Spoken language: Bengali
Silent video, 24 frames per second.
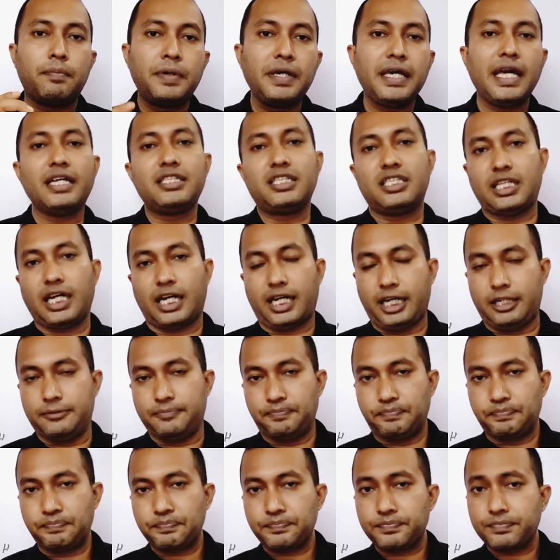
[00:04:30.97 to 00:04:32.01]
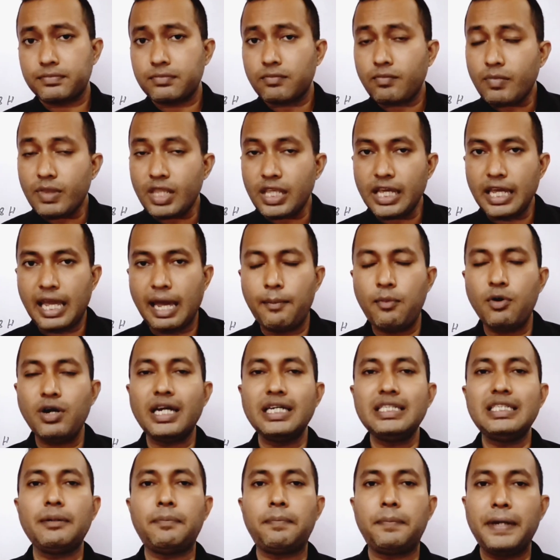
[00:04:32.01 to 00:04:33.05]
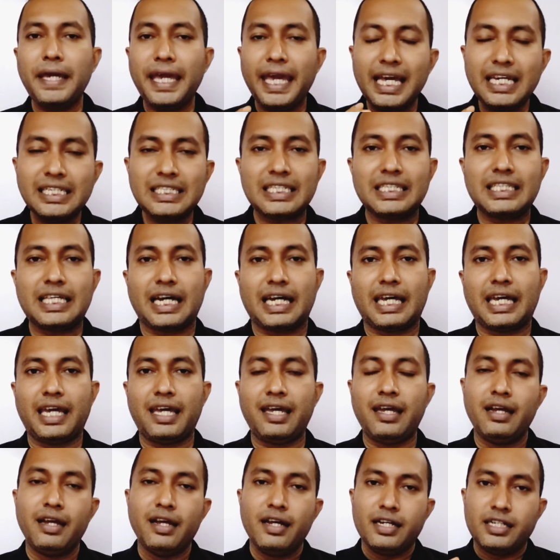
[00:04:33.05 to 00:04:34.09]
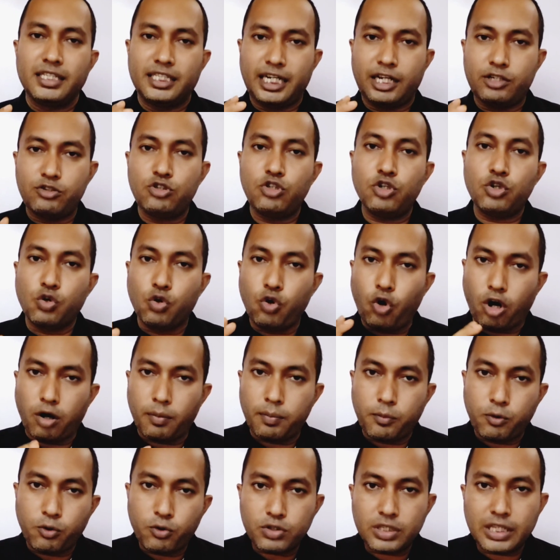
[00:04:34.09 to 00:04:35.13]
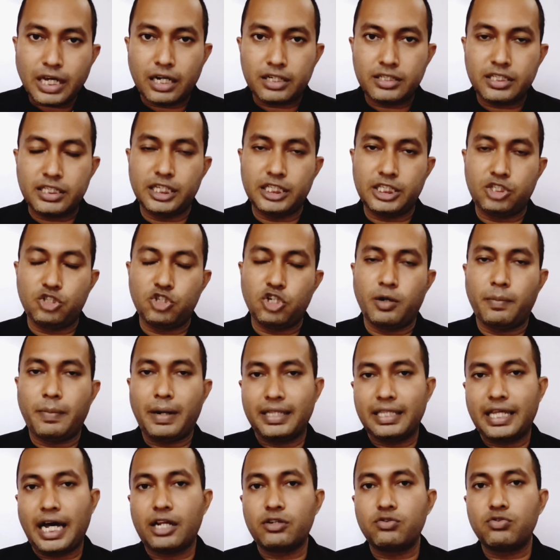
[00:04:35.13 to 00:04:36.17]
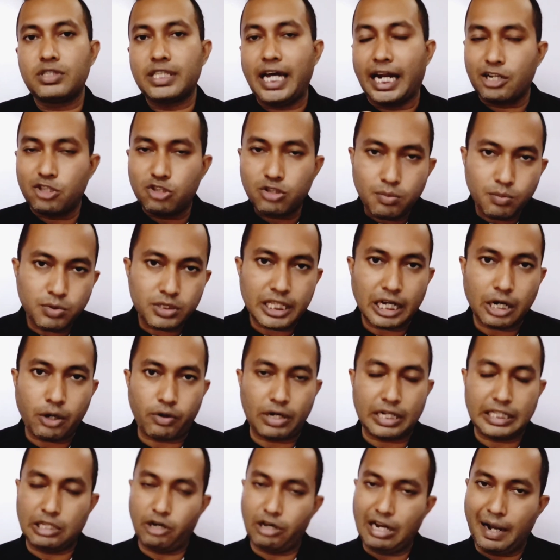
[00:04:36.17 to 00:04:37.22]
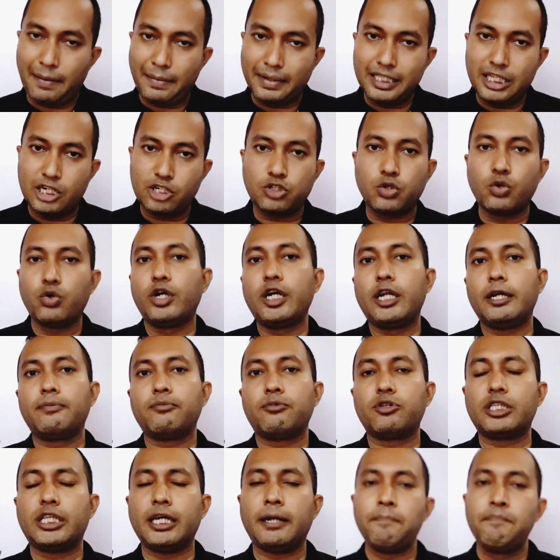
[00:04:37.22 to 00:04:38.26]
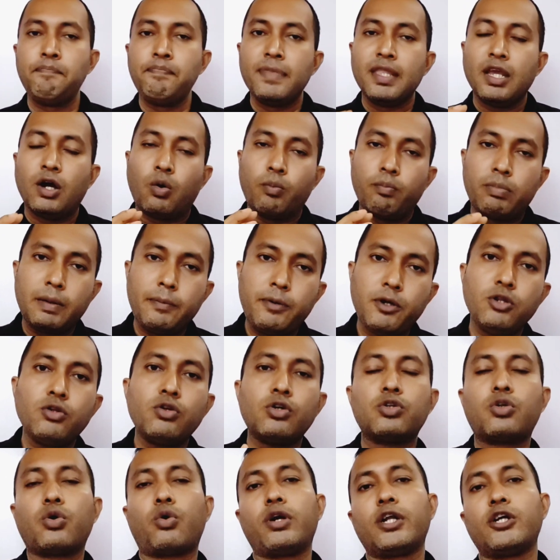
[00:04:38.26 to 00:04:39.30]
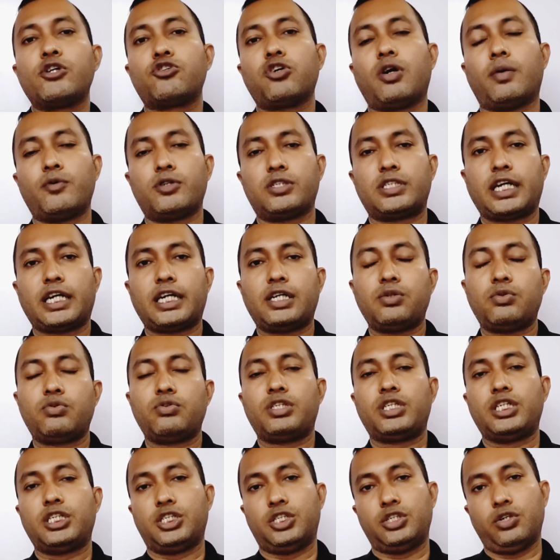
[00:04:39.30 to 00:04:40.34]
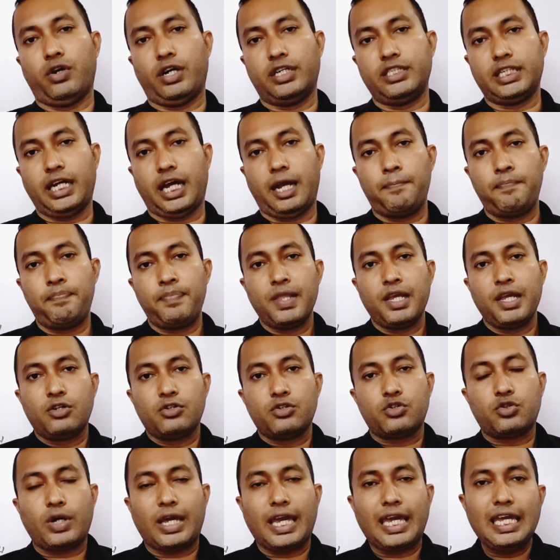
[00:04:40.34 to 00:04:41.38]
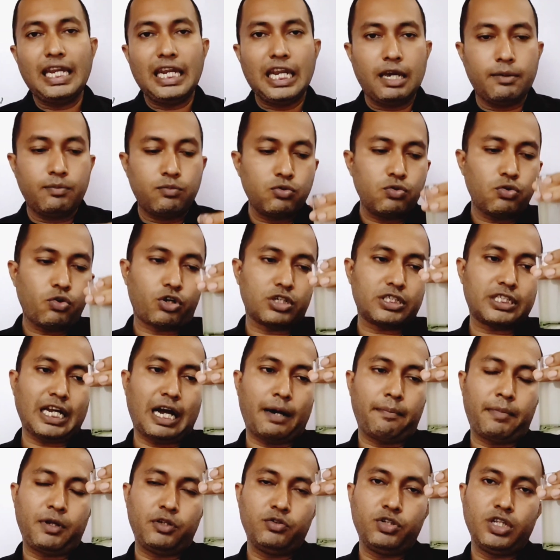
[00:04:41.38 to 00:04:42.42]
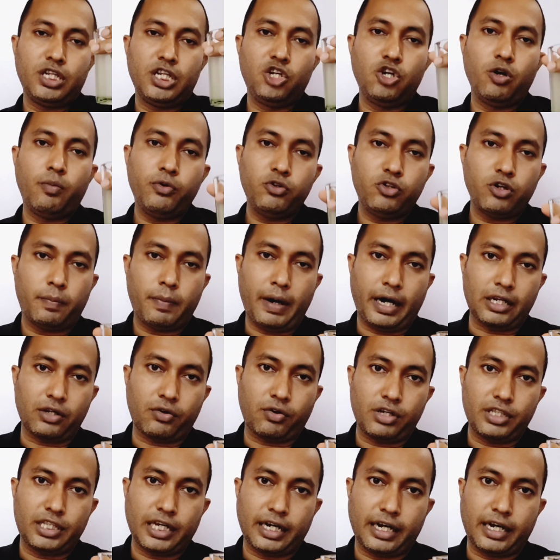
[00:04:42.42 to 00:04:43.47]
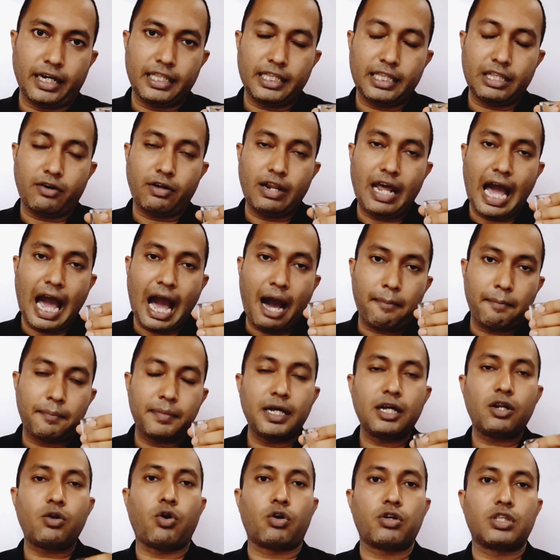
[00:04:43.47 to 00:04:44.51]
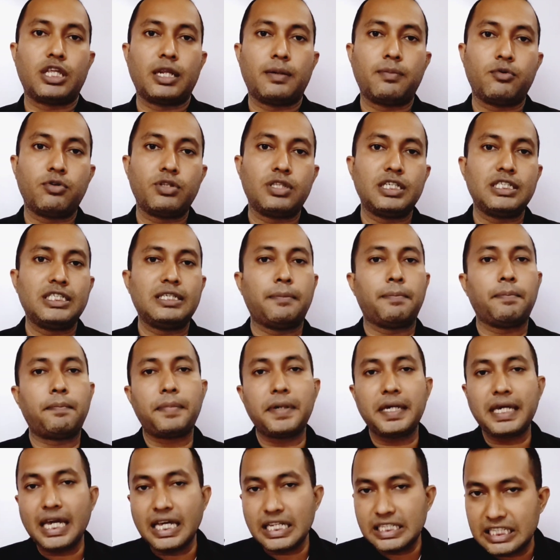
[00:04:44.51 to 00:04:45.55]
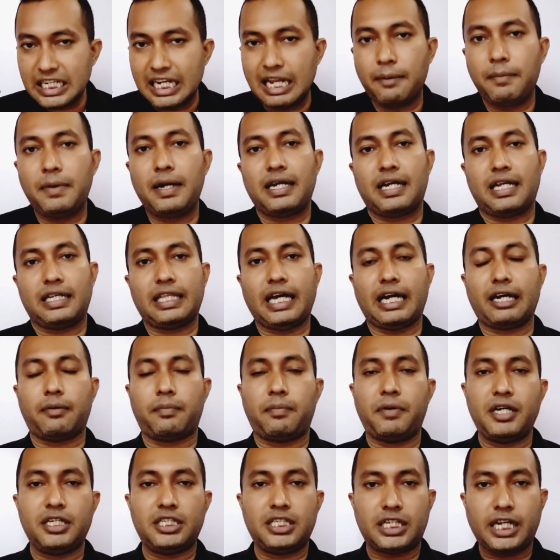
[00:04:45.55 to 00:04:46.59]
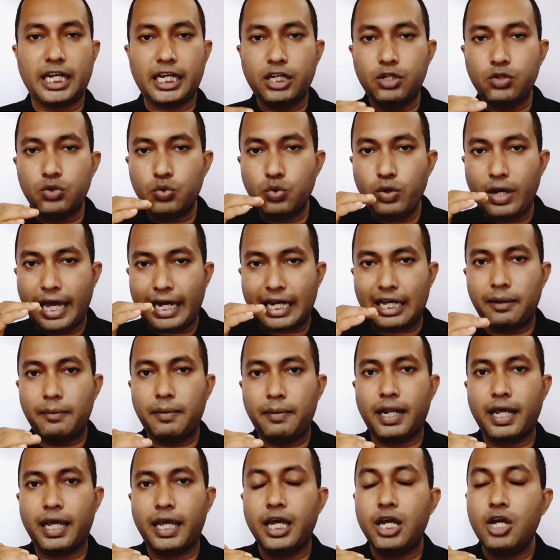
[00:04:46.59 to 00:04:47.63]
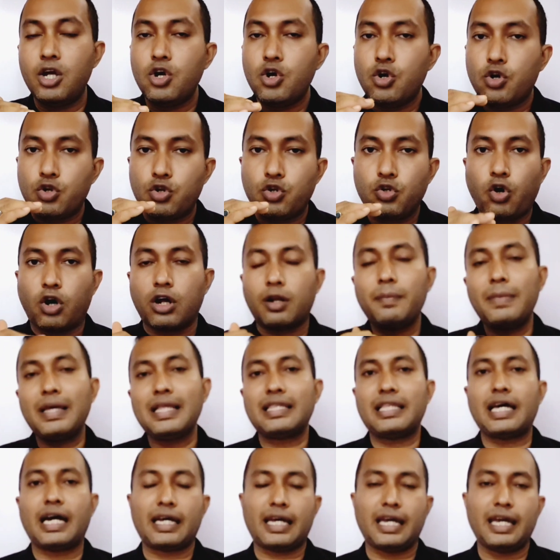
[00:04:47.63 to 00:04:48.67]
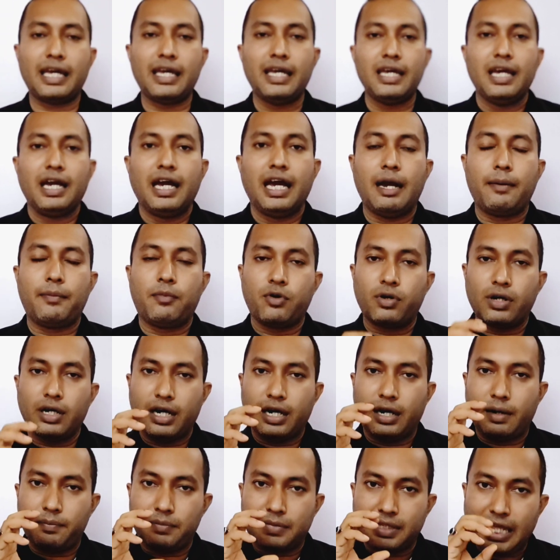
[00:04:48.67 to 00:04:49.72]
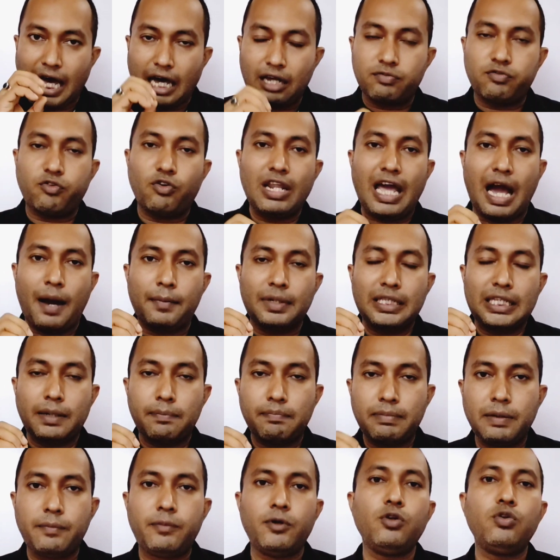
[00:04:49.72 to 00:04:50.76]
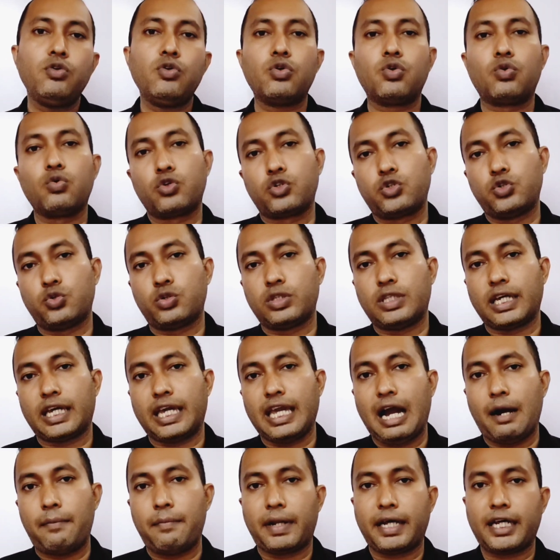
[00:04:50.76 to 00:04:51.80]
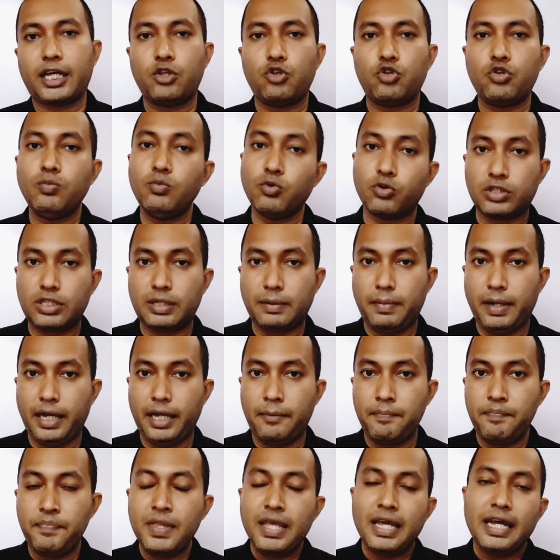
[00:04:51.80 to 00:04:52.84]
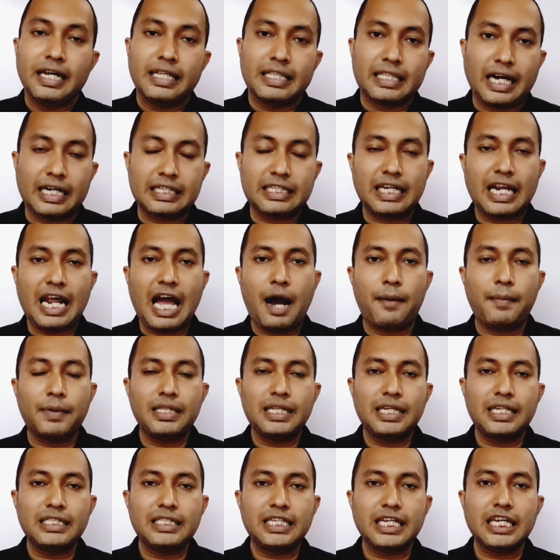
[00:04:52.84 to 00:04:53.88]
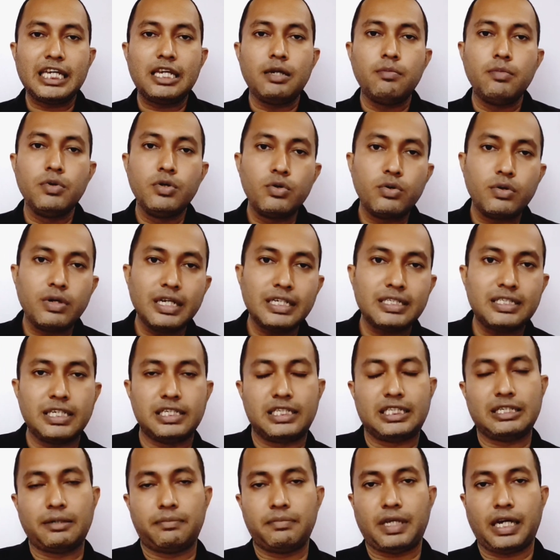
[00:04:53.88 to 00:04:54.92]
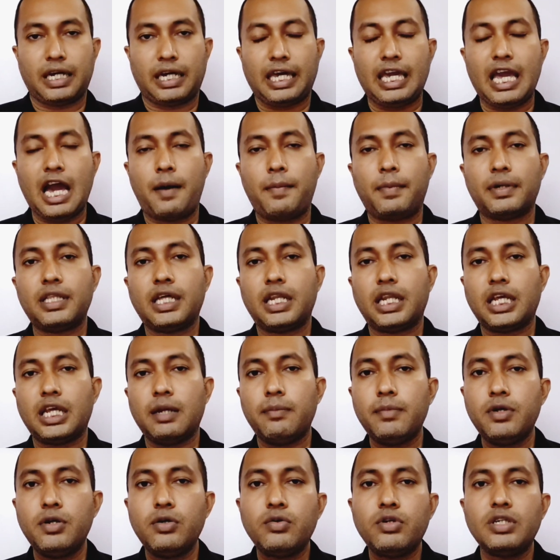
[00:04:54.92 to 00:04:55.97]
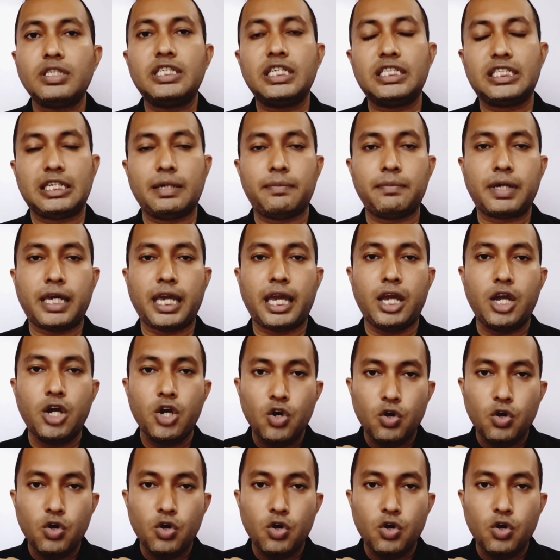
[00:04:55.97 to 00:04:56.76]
পিএইচ থাকে এবং এই যে পিএইচটা থাকে সেটা যদি গর্পরতা সৃষ্টি হয় বা তা যদি তারতম্যতা ঘটে তাহলে আমাদের শরীরের মধ্যে বিভিন্ন ধরনের সমস্যা কিন্তু সৃষ্টি হয়ে যায় সো এই লেবুর রসটা আপনি যদি নিয়মিত পান করে থাকেন তাহলে আপনার রক্তের মধ্যে যে পিএইচ লেভেলটা থাকবে সেটা কিন্তু একেবারে নর্মাল থাকে এবং তার ফলে আমাদের বিভিন্ন রোগসুখ থেকে আমরা কিন্তু মুক্তি পাই তাছাড়া আমাদের যে ইমিউনিটি সিস্টেম থাকে আমাদের ইমিউনিটি সিস্টেমকে